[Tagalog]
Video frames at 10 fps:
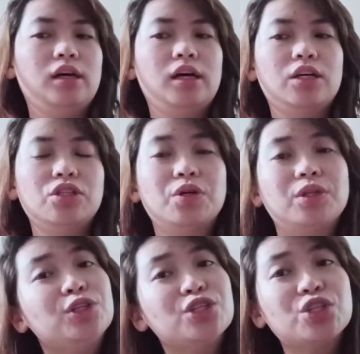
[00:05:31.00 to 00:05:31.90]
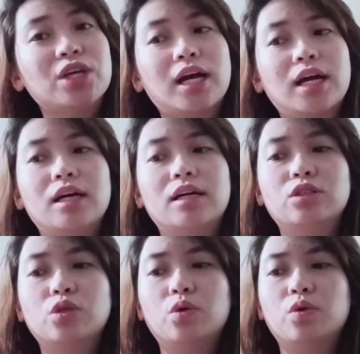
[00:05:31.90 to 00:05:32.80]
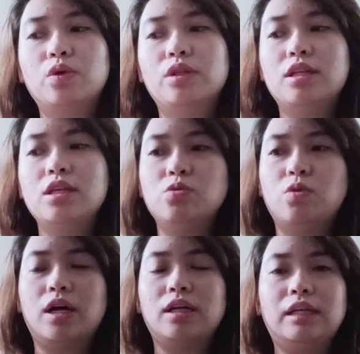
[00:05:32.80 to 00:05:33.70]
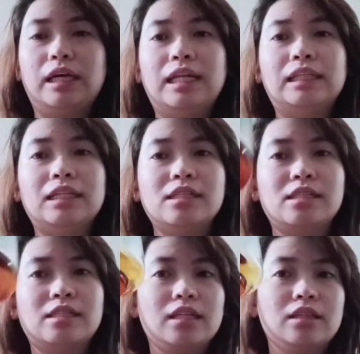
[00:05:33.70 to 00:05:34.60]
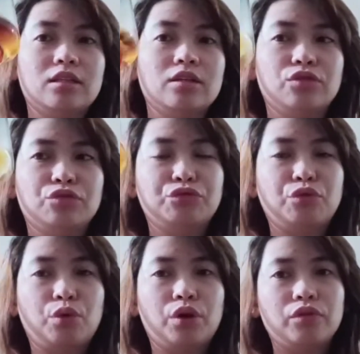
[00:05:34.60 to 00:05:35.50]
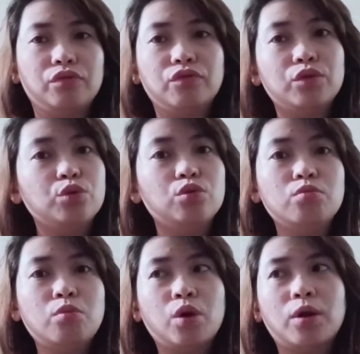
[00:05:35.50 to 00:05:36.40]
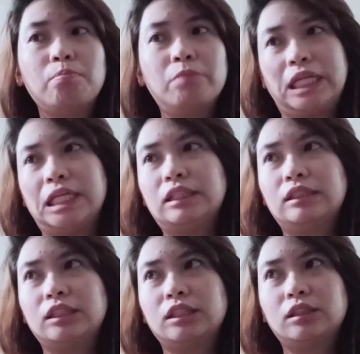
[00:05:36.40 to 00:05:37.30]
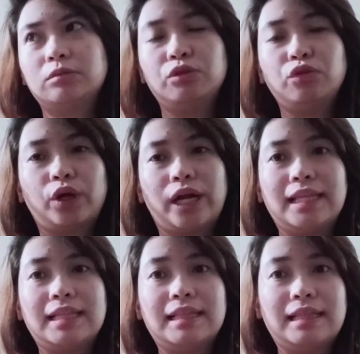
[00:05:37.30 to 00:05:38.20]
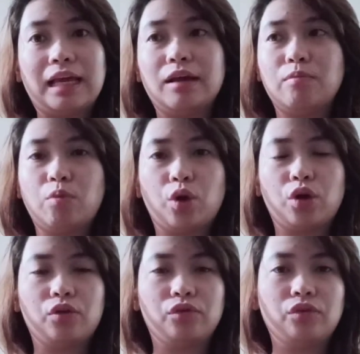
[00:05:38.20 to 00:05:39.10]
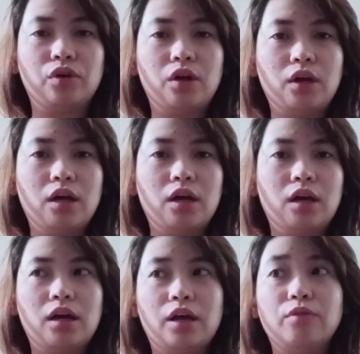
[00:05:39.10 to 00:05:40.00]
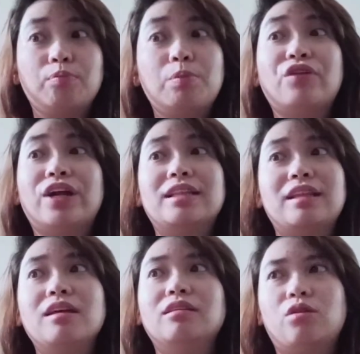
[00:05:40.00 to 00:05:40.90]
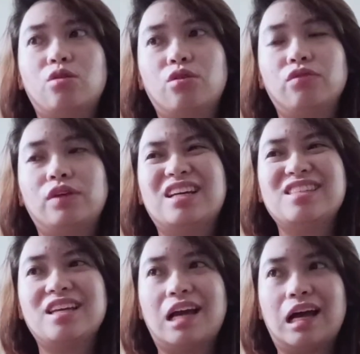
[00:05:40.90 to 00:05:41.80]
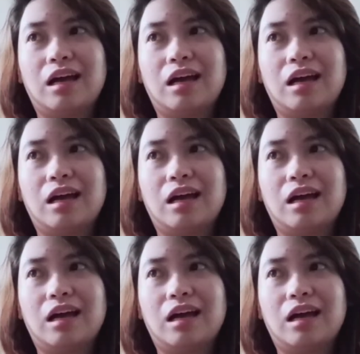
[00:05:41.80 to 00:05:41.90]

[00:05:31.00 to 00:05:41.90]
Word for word: So, ito na siya. So, this one, I let it sit for a few more minutes before I take more of, ay, before I take the coffee kasi nga,